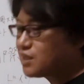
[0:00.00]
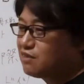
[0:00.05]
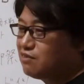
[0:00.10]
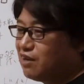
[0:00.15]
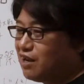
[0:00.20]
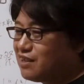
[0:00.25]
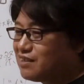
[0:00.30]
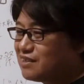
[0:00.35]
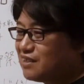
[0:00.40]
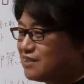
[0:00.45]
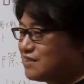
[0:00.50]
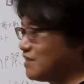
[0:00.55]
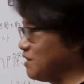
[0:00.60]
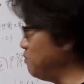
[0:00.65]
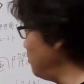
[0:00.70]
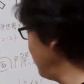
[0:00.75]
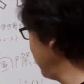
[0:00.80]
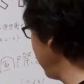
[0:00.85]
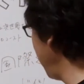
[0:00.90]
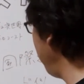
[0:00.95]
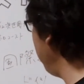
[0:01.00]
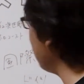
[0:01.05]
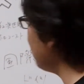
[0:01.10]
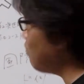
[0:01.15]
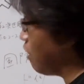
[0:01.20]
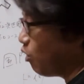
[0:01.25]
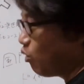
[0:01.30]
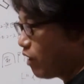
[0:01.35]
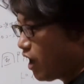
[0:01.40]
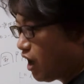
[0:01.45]
分かったじゃあもうやめる
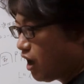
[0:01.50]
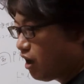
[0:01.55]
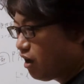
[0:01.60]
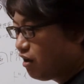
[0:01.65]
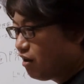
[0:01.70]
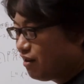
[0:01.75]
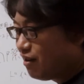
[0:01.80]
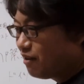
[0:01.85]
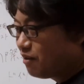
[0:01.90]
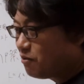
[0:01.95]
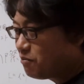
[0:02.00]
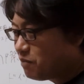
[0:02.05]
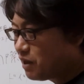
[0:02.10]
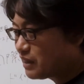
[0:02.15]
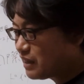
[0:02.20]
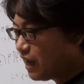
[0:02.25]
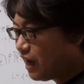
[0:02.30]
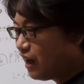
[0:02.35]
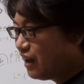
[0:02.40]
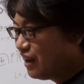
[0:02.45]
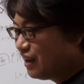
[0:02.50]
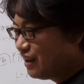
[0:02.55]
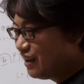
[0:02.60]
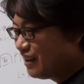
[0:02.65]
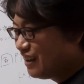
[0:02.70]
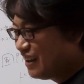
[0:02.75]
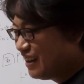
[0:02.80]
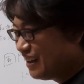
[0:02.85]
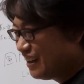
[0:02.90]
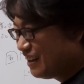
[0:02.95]
わ俺また
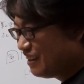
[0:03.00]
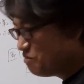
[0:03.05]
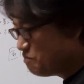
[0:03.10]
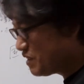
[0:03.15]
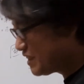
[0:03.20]
ま